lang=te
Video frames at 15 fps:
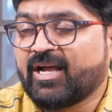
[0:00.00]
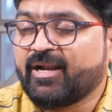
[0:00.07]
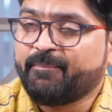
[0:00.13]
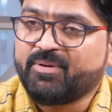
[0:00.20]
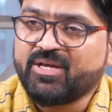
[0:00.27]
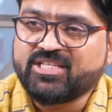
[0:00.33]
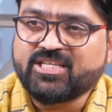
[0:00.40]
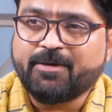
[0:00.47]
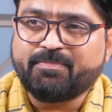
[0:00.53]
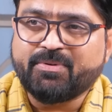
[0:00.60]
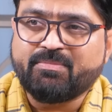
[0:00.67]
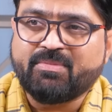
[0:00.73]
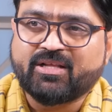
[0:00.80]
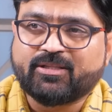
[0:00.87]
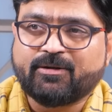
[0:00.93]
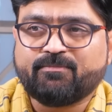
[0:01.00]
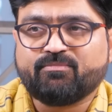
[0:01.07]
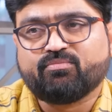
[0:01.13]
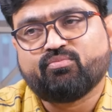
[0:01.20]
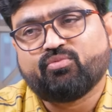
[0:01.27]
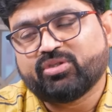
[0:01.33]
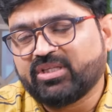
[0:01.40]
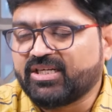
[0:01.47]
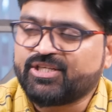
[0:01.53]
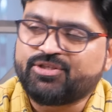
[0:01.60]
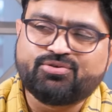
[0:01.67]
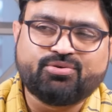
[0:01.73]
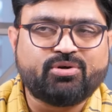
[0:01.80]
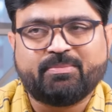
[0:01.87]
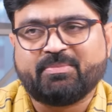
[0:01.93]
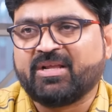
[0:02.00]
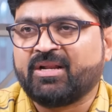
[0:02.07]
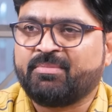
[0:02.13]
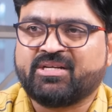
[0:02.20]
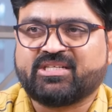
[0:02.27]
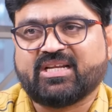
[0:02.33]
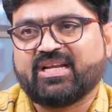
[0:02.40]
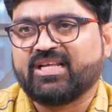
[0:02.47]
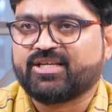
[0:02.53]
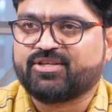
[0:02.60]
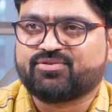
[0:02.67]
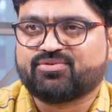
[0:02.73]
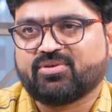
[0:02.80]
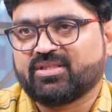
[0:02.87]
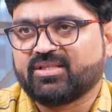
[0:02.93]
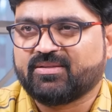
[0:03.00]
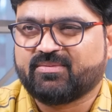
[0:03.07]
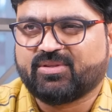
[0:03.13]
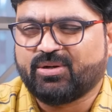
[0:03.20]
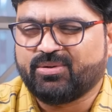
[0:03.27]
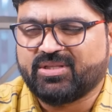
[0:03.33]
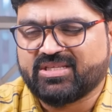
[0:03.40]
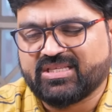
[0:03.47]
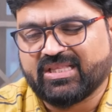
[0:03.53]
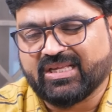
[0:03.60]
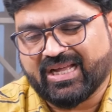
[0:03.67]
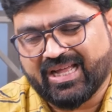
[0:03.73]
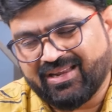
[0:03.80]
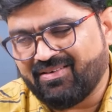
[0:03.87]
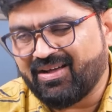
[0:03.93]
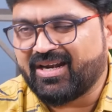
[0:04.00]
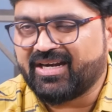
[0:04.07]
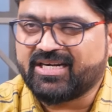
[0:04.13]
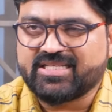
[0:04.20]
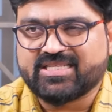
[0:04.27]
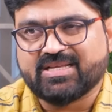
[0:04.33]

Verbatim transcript: కానీ బీజేపీ మాత్రం మొదటి నుంచి కూడా మీనమేషాలు లెక్కిస్తుంది తెలుగుదేశంతో కలవాలంటే